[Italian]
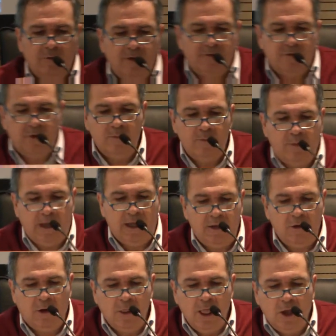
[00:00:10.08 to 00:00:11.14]
questo
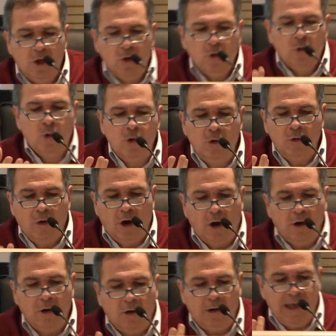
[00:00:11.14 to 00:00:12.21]
impegno. Un
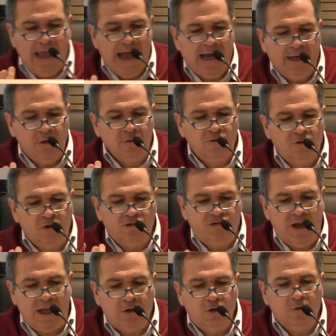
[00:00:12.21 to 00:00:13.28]
luogo e anche un
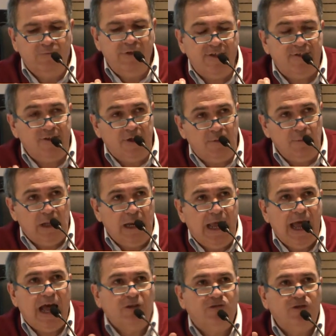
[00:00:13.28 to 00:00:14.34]
soggetto
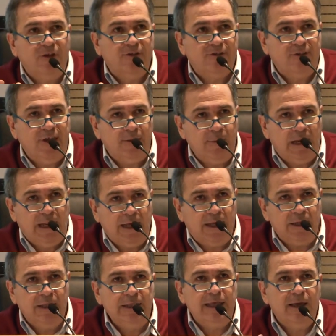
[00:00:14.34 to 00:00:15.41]
visibile,
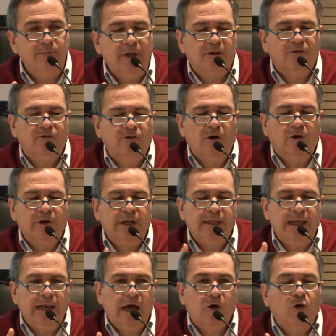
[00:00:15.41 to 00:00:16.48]
accessibile di emersione
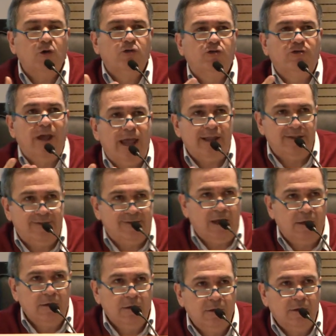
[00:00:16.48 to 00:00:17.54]
della coscienza.
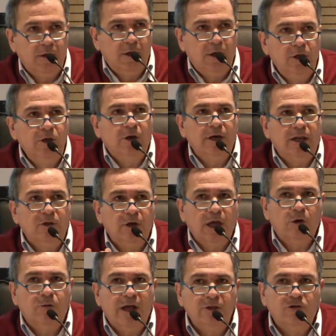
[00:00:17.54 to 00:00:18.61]
Io credo
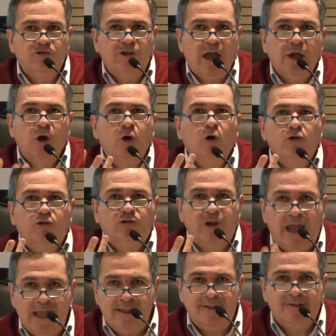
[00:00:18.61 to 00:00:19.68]
che quando c'è
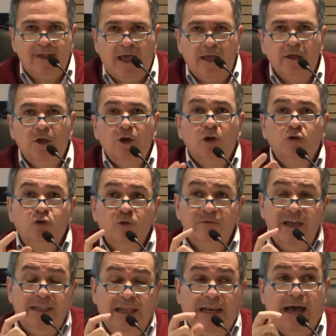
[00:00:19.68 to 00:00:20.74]
coscienza tu
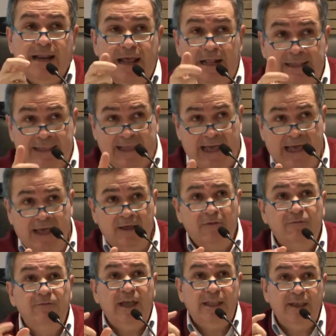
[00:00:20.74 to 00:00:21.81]
vedi la realtà,
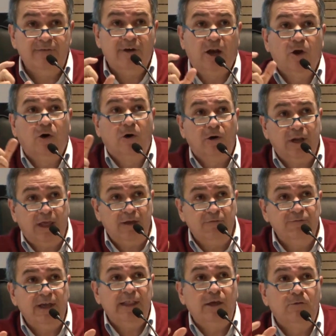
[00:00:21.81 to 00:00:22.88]
vedi i valori,
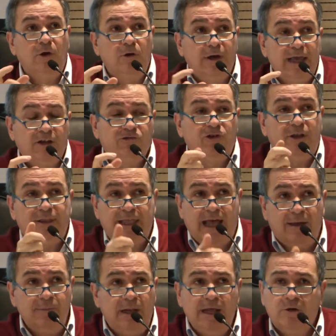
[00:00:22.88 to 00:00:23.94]
vedi quello che è
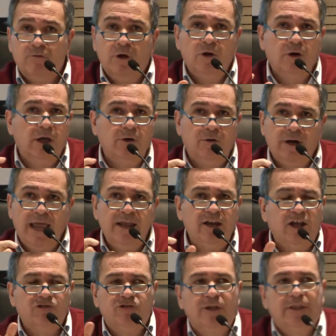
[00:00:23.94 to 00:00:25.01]
accettabile e quello che non è
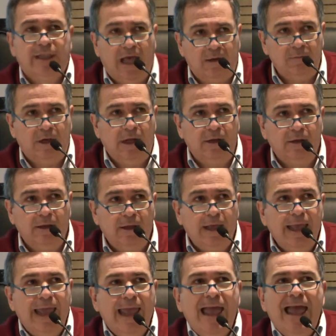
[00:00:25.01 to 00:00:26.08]
inaccettabile
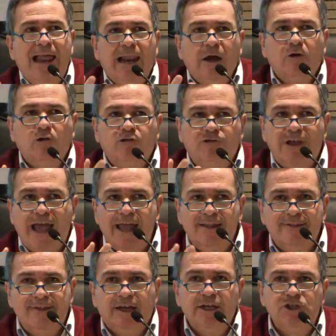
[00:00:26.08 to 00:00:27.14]
è la
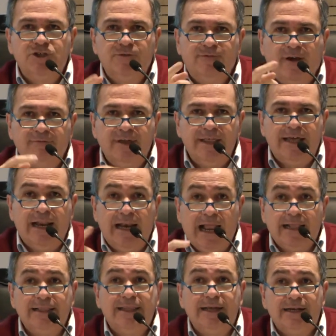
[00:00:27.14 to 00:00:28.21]
coscienza che ci fa vedere
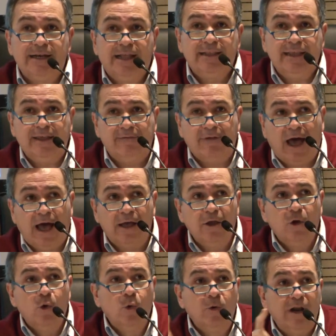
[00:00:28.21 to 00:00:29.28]
l'alternativa,
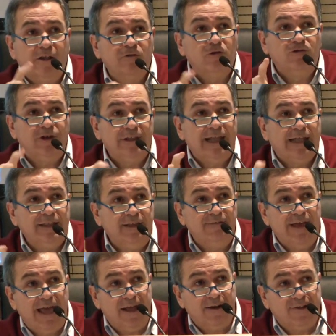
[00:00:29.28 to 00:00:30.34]
una società
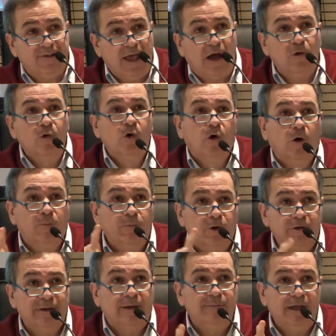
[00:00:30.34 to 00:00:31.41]
diversa, un
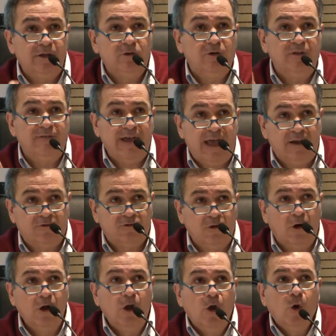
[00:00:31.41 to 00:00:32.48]
comportamento
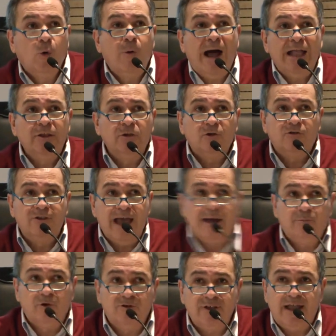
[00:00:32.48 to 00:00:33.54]
diverso. Quando
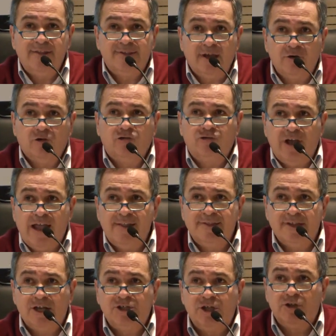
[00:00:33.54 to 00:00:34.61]
siamo senza
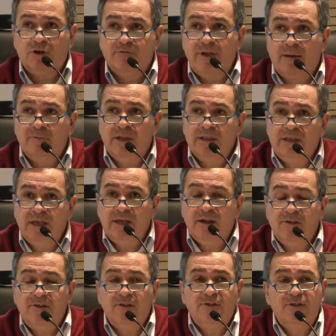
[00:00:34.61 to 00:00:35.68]
coscienza ci troviamo a
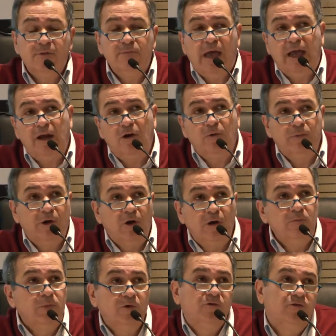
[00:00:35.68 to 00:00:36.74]
dire sì sì bello però è
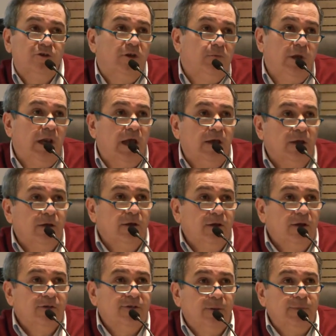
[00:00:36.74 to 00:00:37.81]

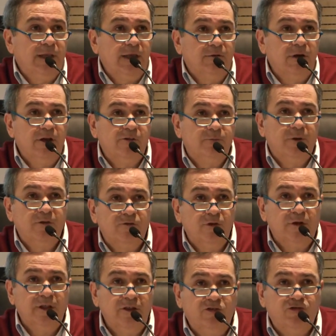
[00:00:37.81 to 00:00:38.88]
impossibile. Sapete
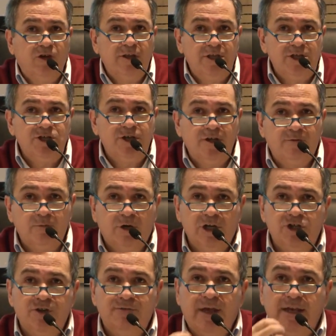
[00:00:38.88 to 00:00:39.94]
quell'espressione di scetticismo che
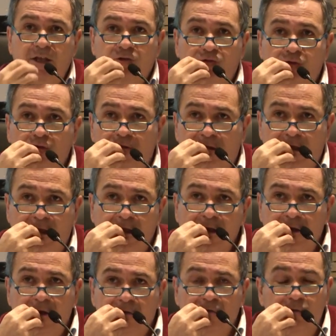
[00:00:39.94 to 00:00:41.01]
ci viene a tutti
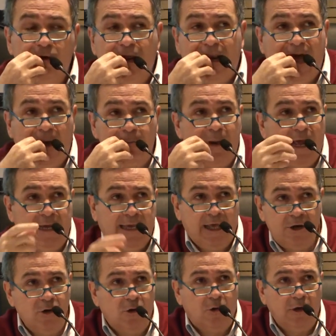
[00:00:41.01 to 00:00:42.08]
sulle labbra, anche a
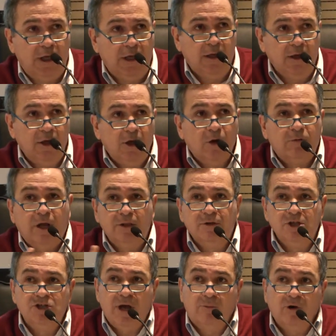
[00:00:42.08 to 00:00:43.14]
noi, quando
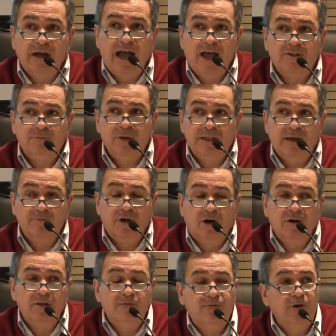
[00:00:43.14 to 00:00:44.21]
diciamo caspita però
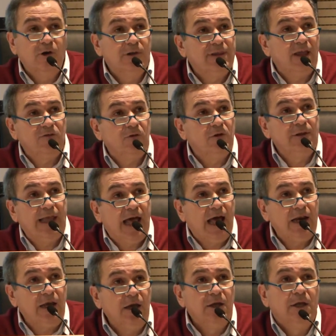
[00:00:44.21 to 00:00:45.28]
le difficoltà sono
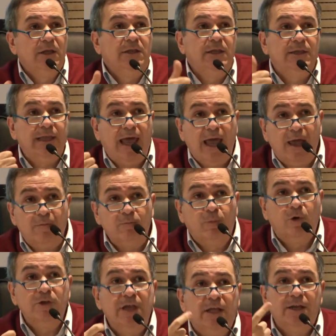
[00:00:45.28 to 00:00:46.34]
tali di
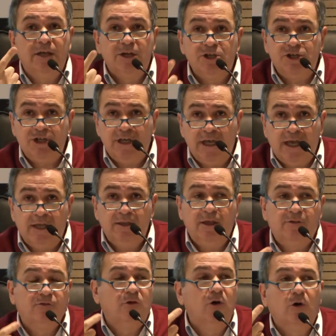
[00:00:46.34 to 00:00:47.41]
tempo, di energie,
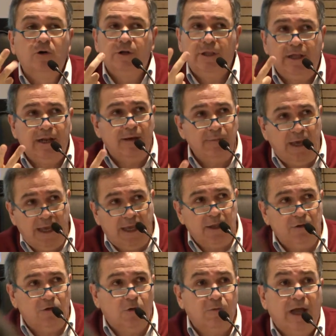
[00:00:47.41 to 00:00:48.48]
di
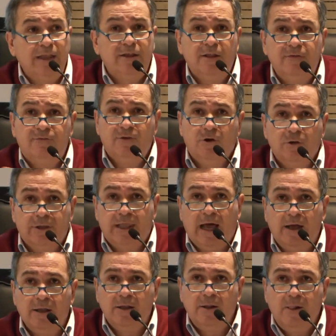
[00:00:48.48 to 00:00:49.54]
scordinamento, quante difficoltà